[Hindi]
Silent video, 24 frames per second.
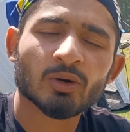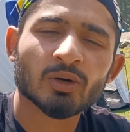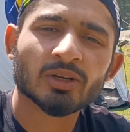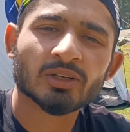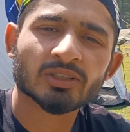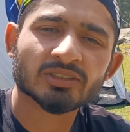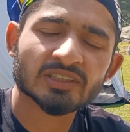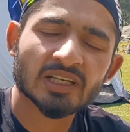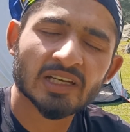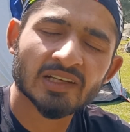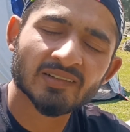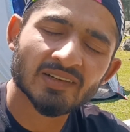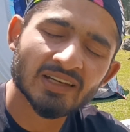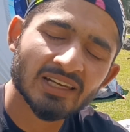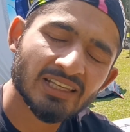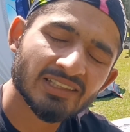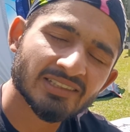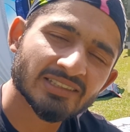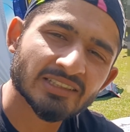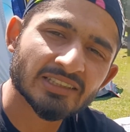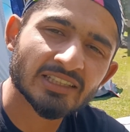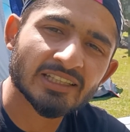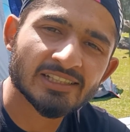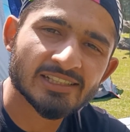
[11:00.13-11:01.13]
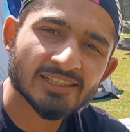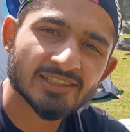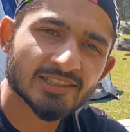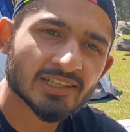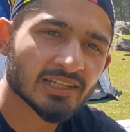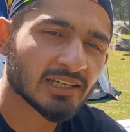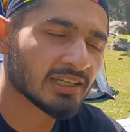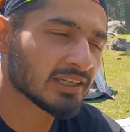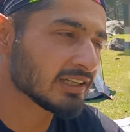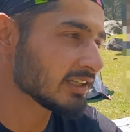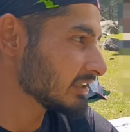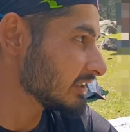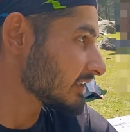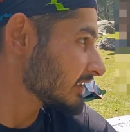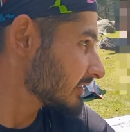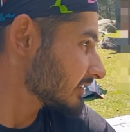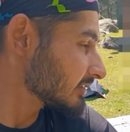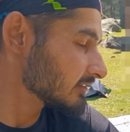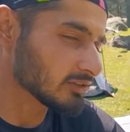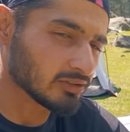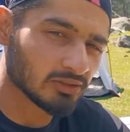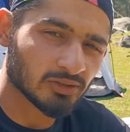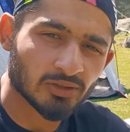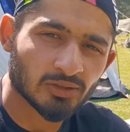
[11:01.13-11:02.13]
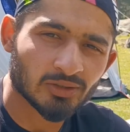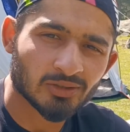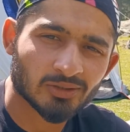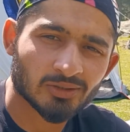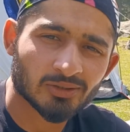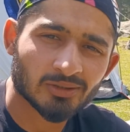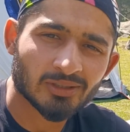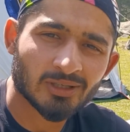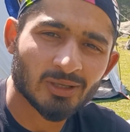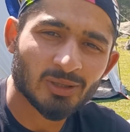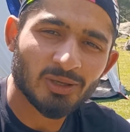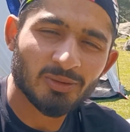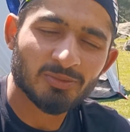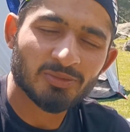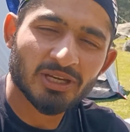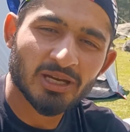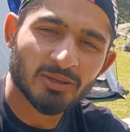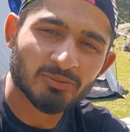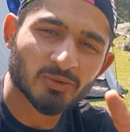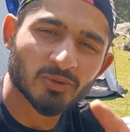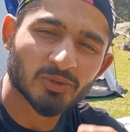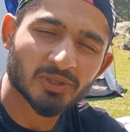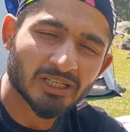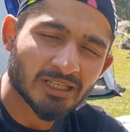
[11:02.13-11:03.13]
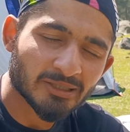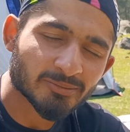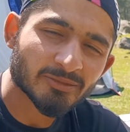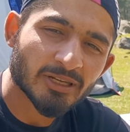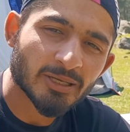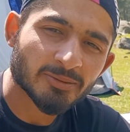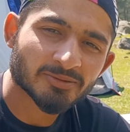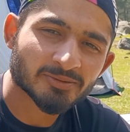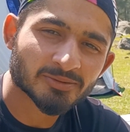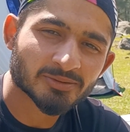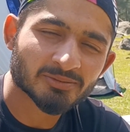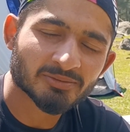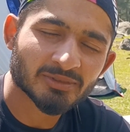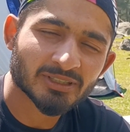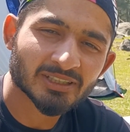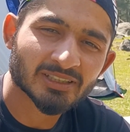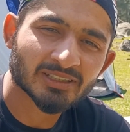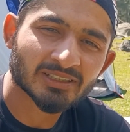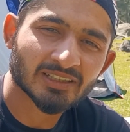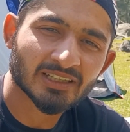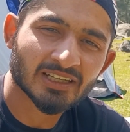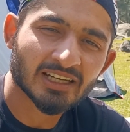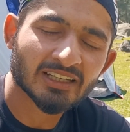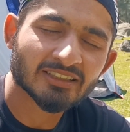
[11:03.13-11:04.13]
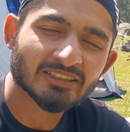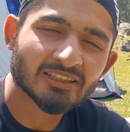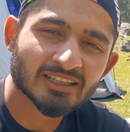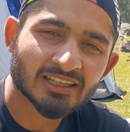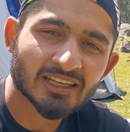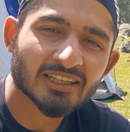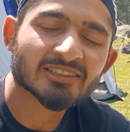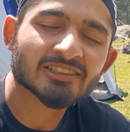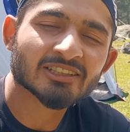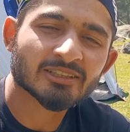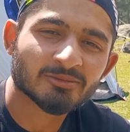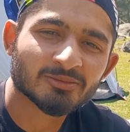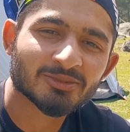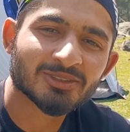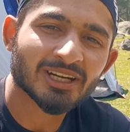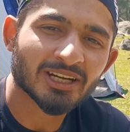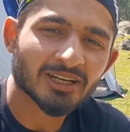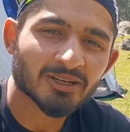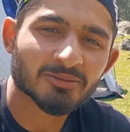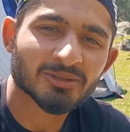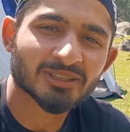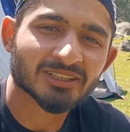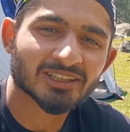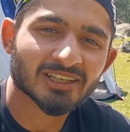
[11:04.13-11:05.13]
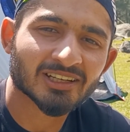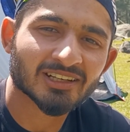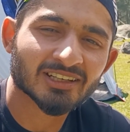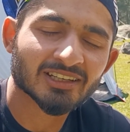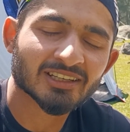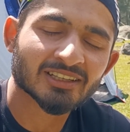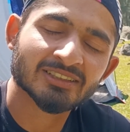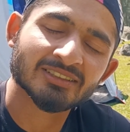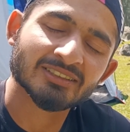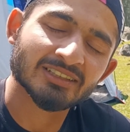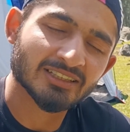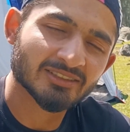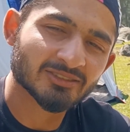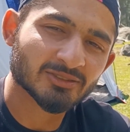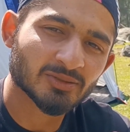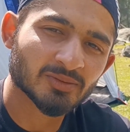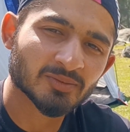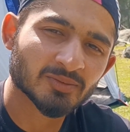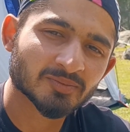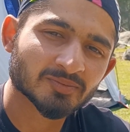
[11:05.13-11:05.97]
और जाने वाले हैं सीधे नीचे तो अभी आपको टाइम लैप्स में दिखाएंगे कैसे हम टेंट बंद कर रहे हैं लेट्स